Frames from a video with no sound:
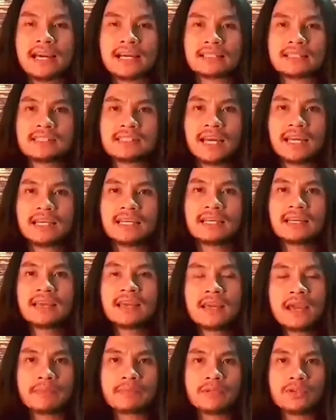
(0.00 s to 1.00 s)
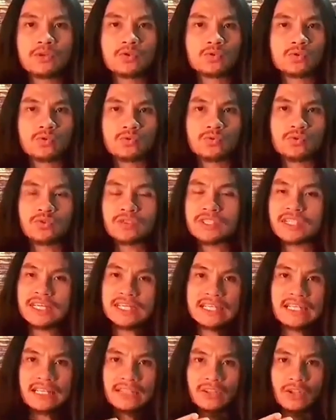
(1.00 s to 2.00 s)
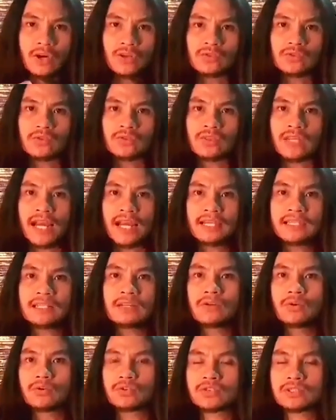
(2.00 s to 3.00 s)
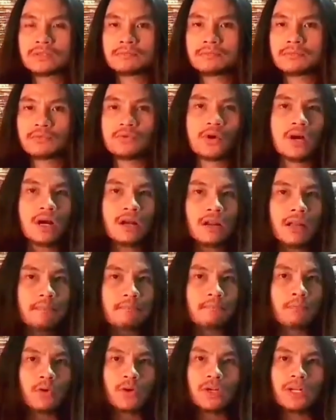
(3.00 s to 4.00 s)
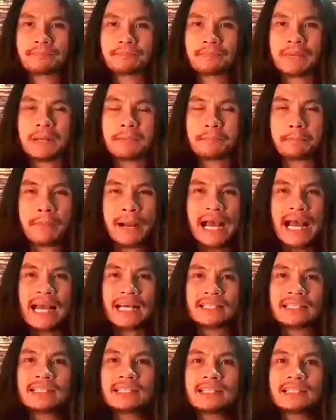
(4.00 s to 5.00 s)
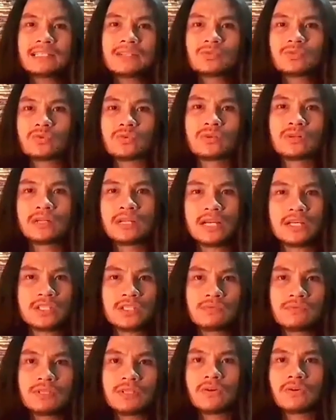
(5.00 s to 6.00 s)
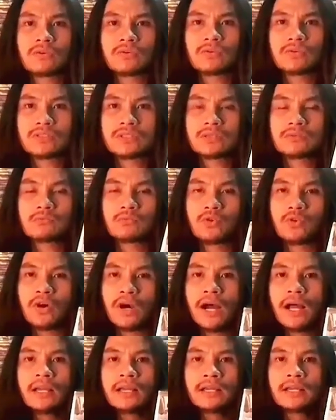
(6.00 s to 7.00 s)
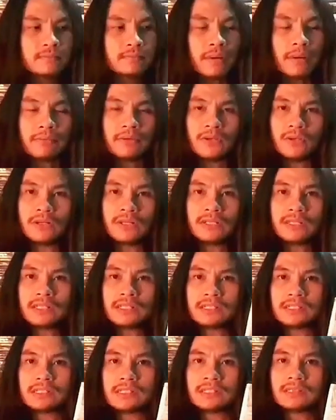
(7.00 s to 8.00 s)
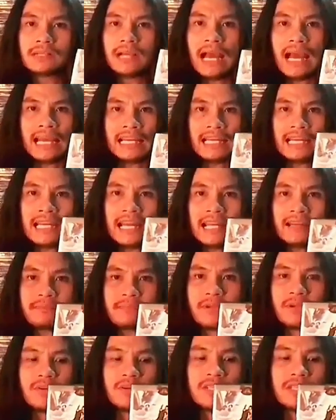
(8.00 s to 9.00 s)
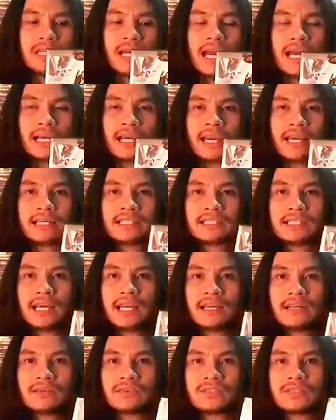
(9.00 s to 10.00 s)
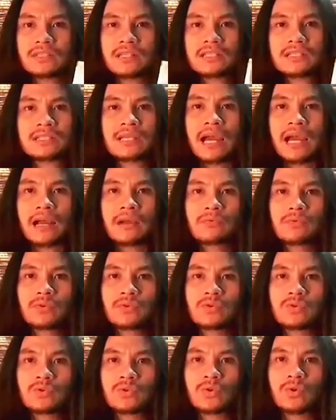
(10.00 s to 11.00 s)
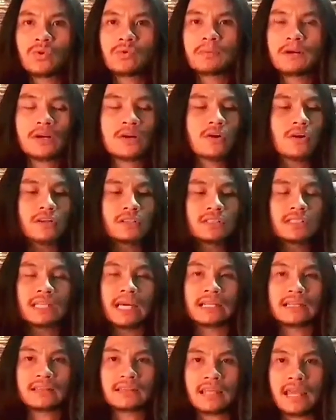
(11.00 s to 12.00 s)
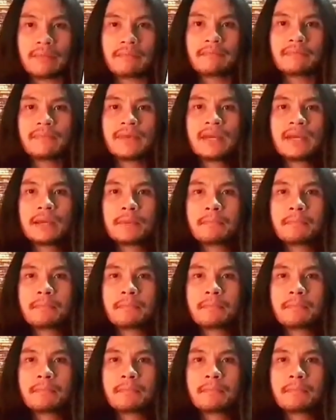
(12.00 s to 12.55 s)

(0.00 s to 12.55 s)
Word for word: นอยากที่ให้ภาพยนตร์007 ในตอนสุดท้ายที่โรเจอร์มัวร์รับบท เป็นภาคที่ดีที่สุดในชีวิตของโรเจอร์มัวร์ภาพยนตร์เรื่องนี้จึงอัดแน่นไปด้วยฉากแอคชั่นและฉากอาวุธยุโทโธปกรณ์จัดเต็ม